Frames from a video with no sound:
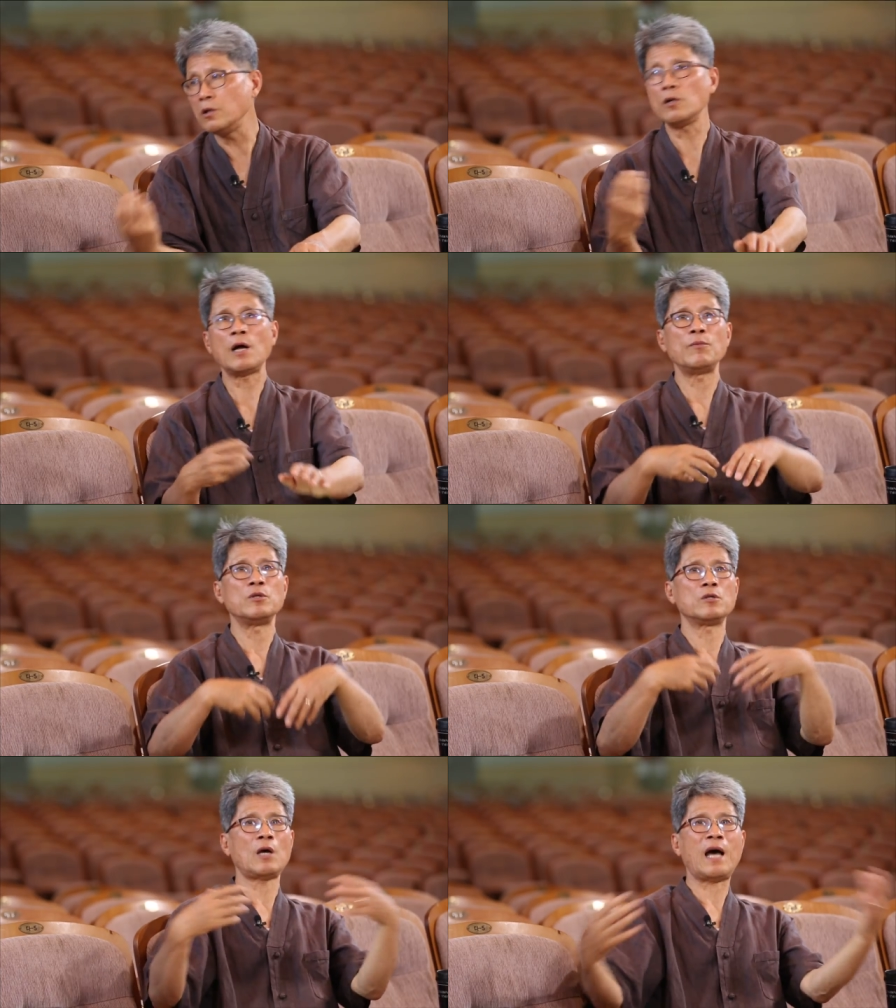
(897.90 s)
이걸
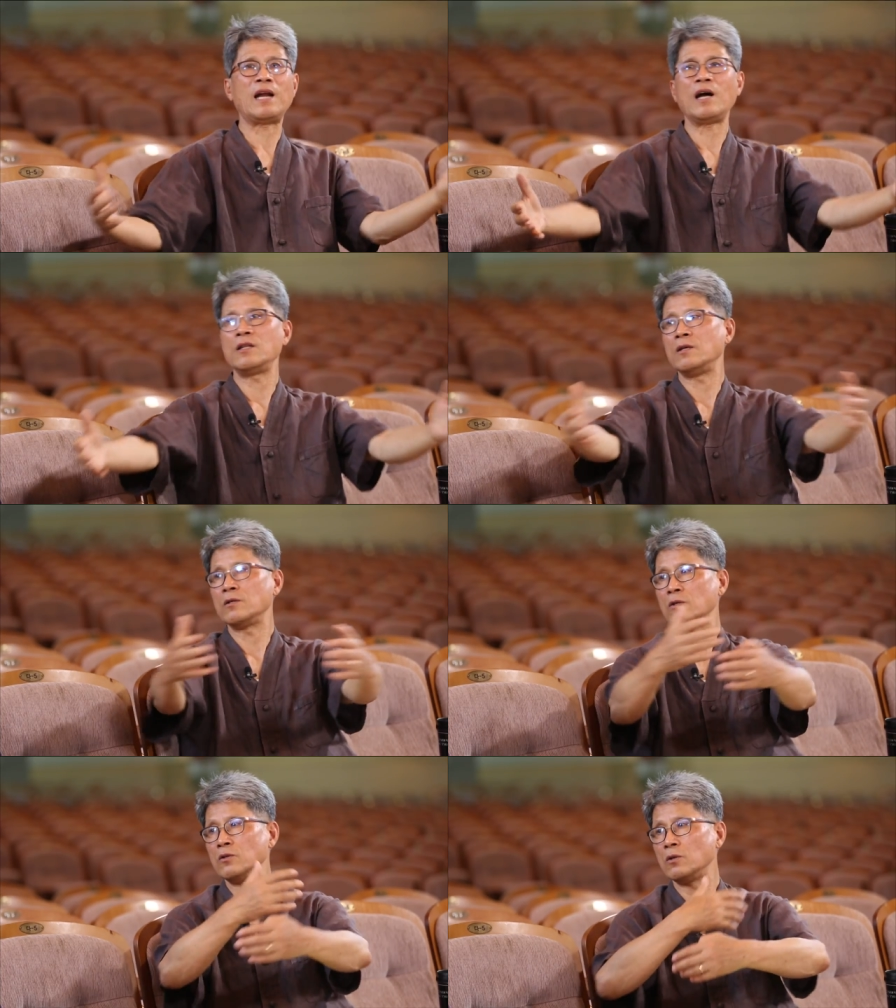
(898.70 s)
하면서 하나가
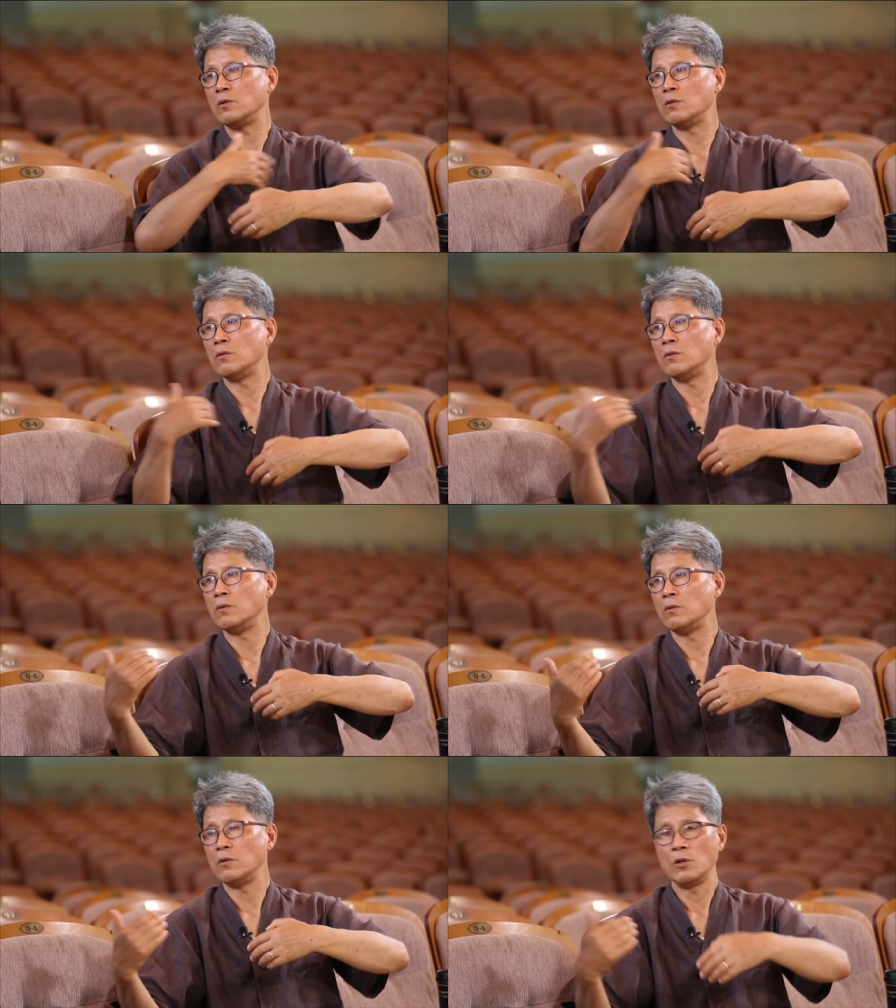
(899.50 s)
되는 거죠. 네.
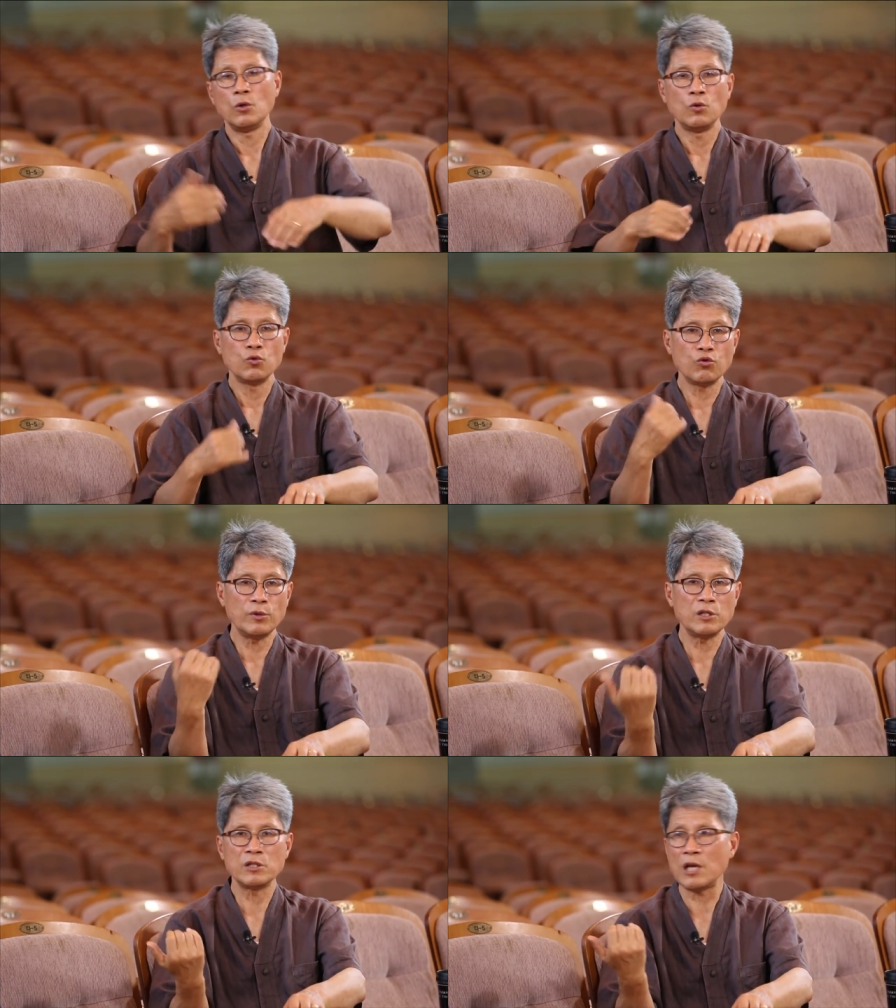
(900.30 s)
두
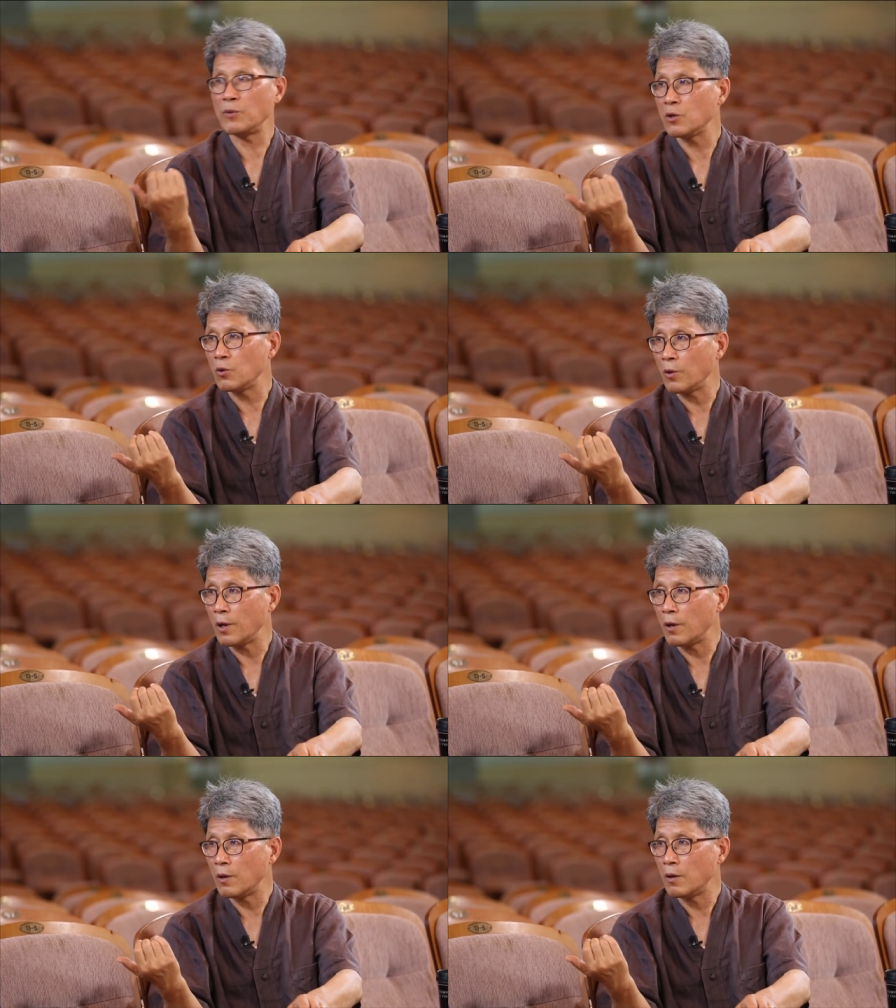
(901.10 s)
번째는 새벽기도예요.